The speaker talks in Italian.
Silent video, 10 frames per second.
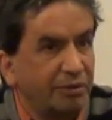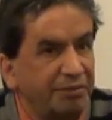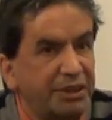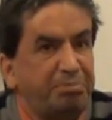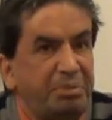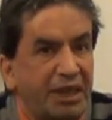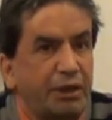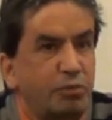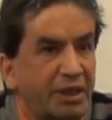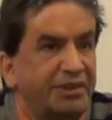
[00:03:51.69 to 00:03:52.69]
vi spiego
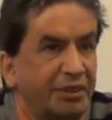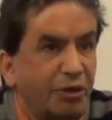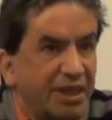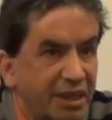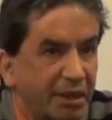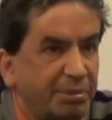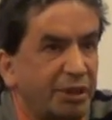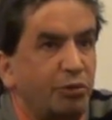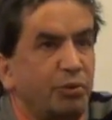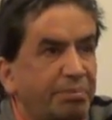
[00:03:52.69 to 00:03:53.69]
una teoria per
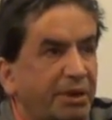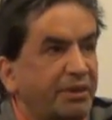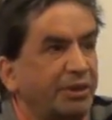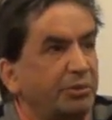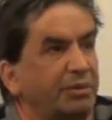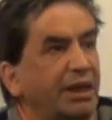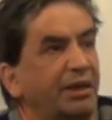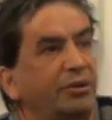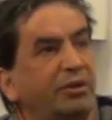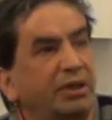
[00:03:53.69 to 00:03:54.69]
cui privato è bello.